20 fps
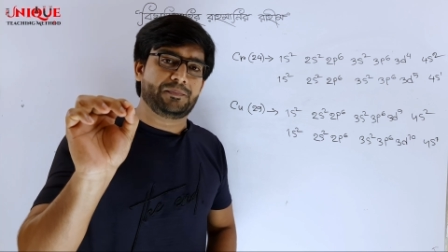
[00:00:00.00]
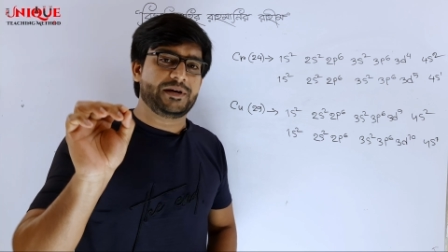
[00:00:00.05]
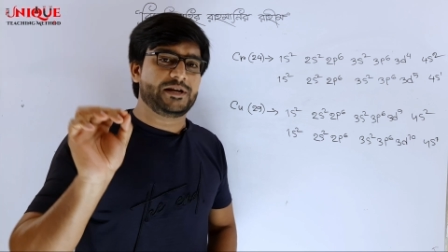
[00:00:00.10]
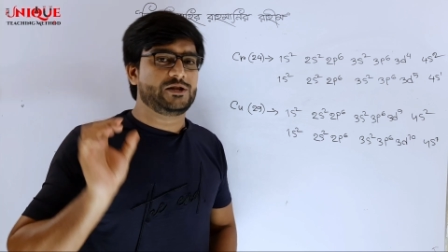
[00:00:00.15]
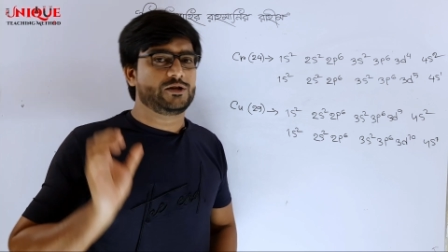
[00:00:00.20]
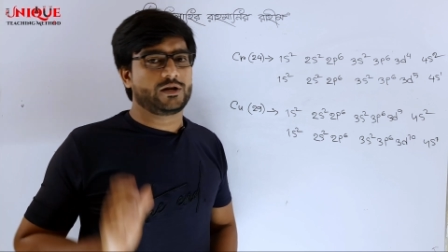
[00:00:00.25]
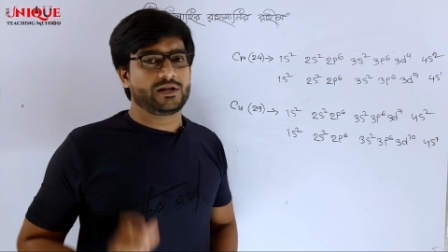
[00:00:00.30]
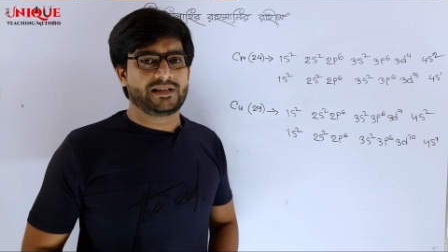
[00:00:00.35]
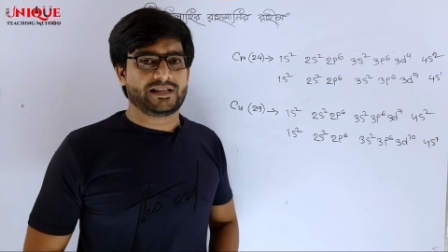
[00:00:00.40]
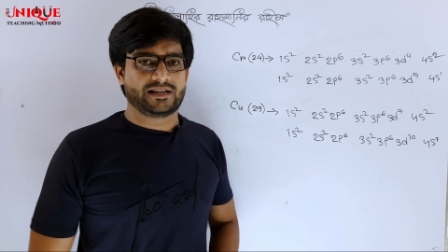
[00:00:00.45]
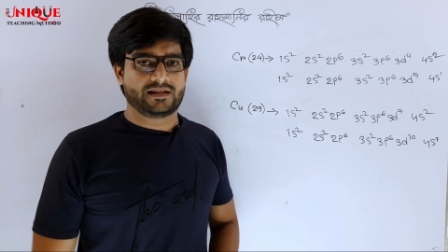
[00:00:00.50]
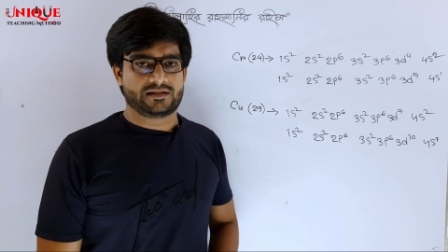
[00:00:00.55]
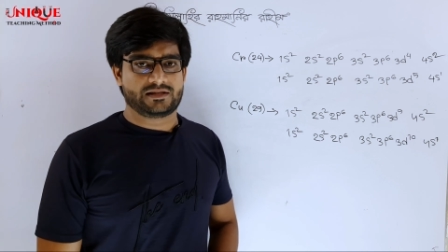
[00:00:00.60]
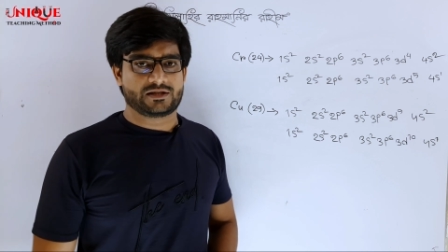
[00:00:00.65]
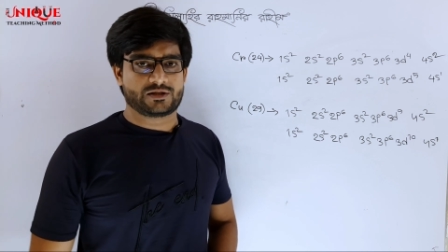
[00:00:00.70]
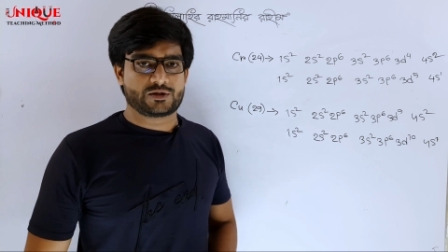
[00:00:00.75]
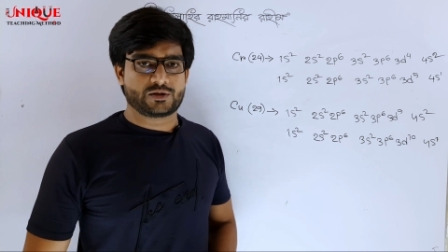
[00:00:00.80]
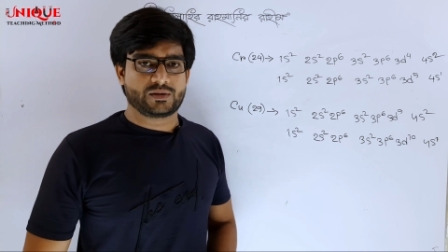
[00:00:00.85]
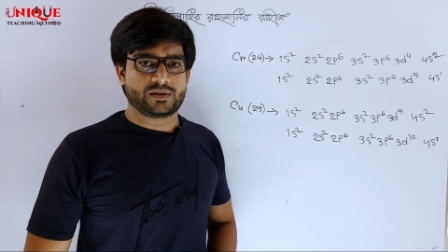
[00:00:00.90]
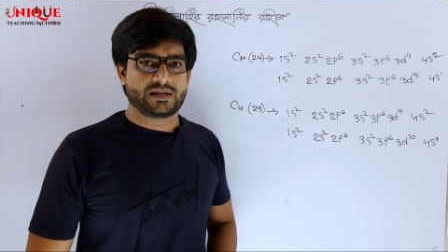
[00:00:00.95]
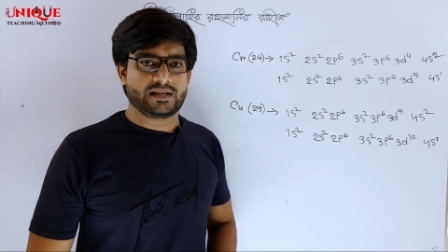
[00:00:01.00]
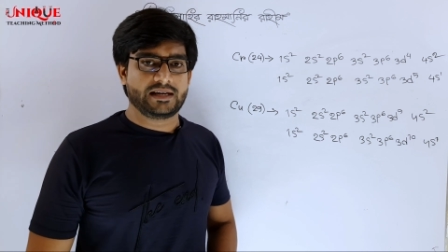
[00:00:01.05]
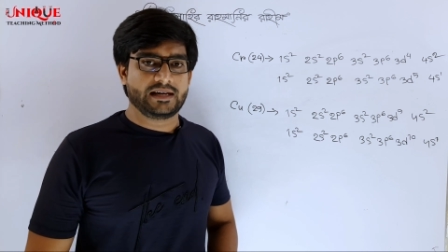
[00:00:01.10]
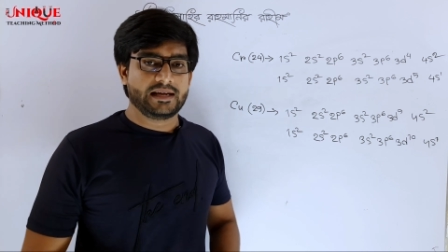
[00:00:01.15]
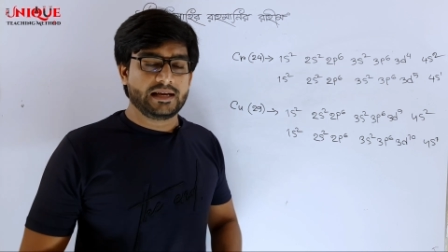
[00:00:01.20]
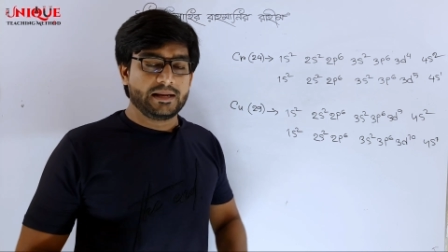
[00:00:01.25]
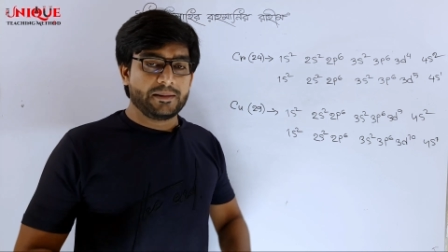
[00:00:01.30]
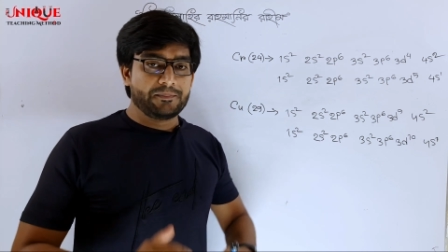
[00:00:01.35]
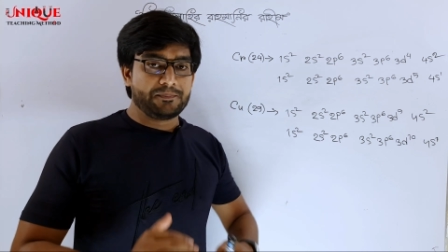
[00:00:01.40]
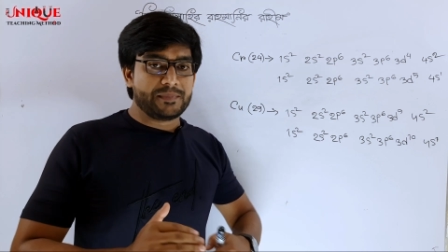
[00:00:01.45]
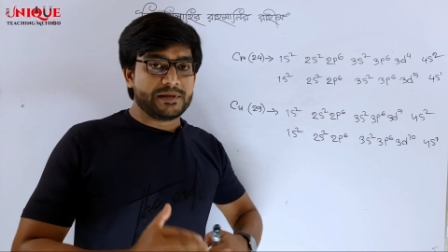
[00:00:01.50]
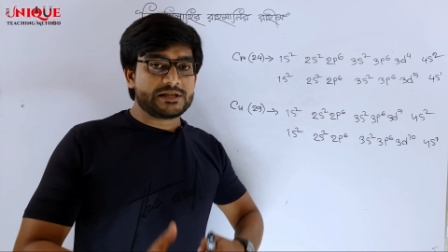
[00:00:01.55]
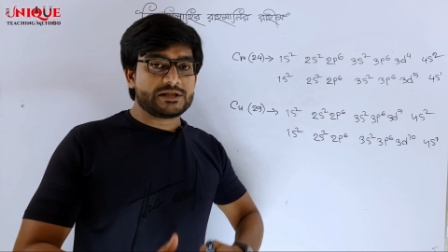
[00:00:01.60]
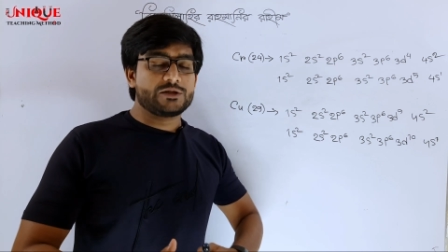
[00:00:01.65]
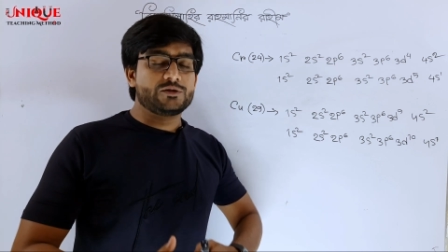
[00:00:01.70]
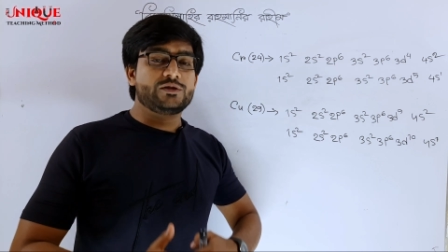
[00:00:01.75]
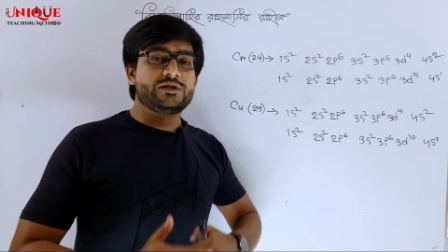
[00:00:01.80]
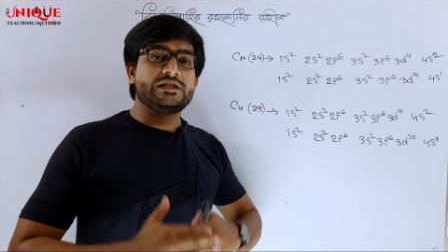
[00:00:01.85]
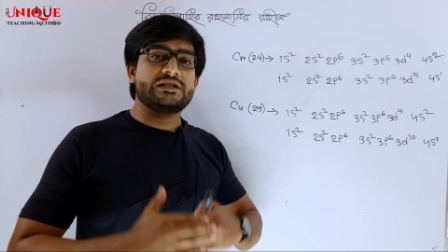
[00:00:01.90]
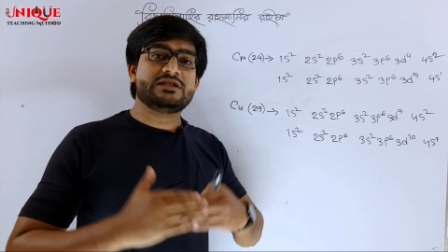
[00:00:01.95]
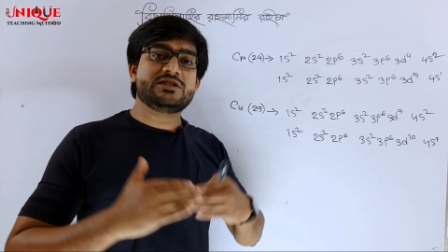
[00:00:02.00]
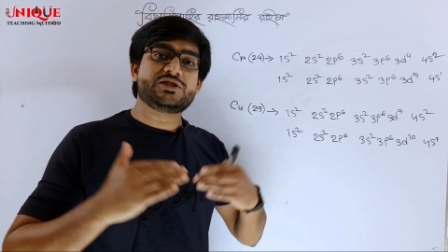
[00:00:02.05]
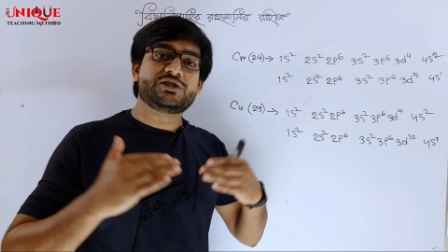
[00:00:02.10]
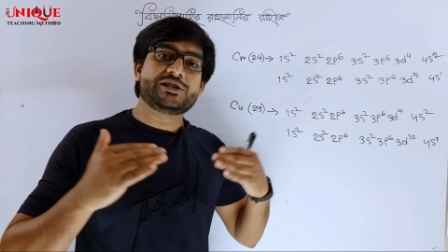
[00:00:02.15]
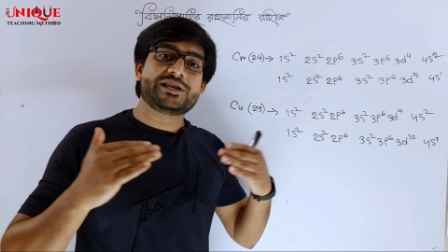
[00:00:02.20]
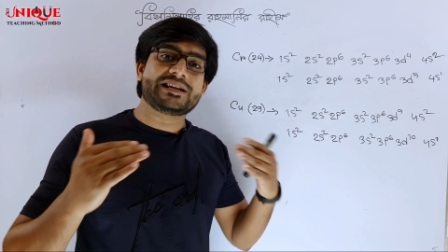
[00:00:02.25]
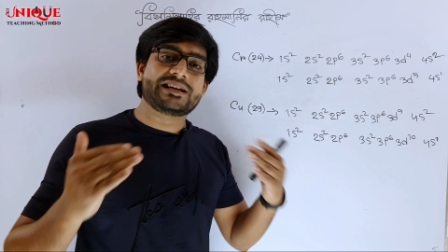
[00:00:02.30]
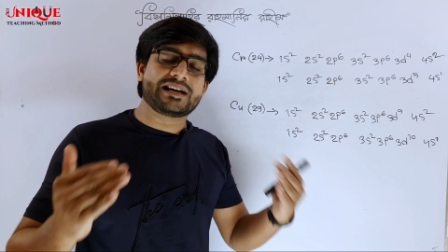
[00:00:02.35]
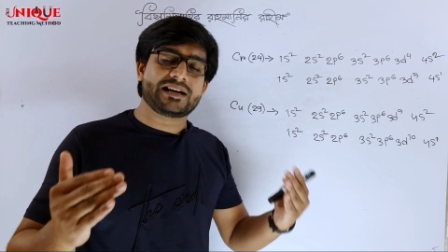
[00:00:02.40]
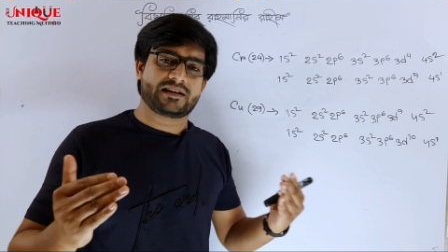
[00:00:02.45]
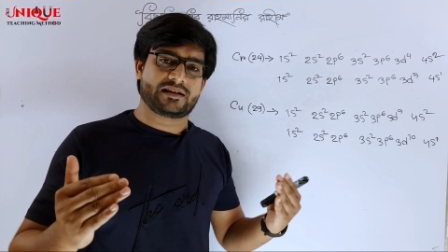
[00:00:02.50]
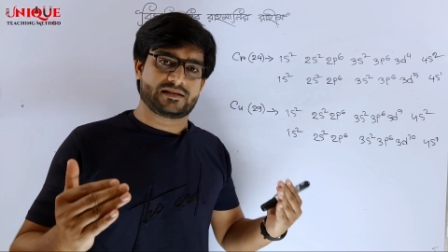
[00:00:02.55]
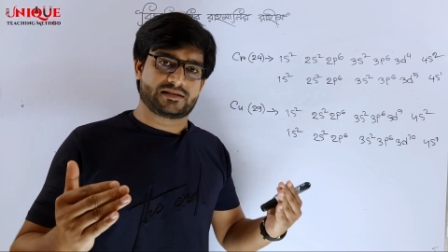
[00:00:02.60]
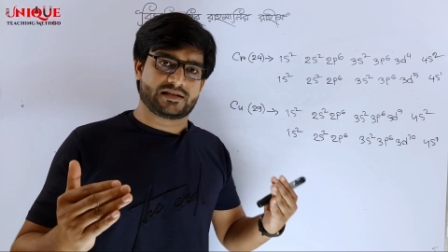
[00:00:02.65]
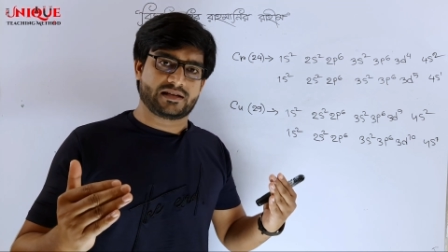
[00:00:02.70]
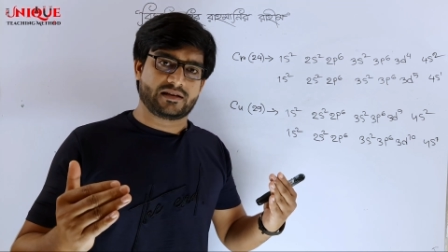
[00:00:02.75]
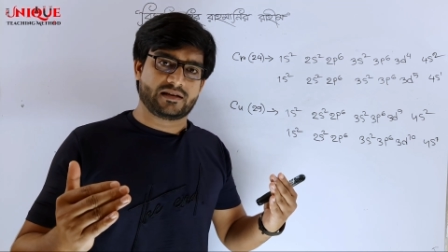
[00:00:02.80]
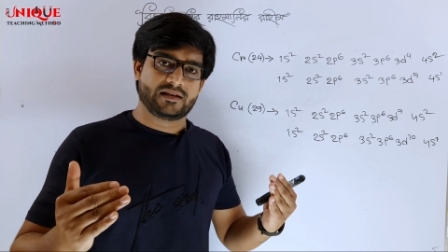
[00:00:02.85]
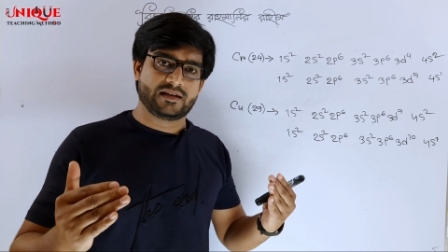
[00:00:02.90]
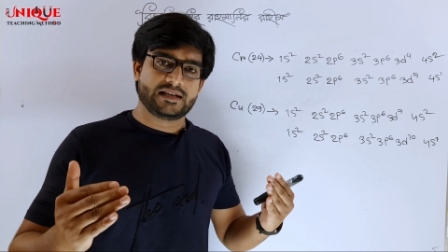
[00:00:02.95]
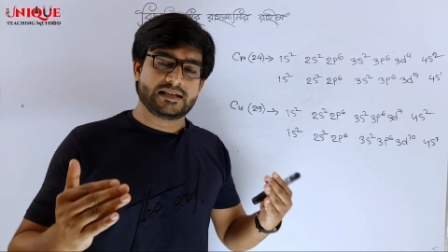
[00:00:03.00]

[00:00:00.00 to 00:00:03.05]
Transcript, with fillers: ভিডিওটা দেখার চেষ্টা করেন বেশ কিছু জিনিস শেখার আছে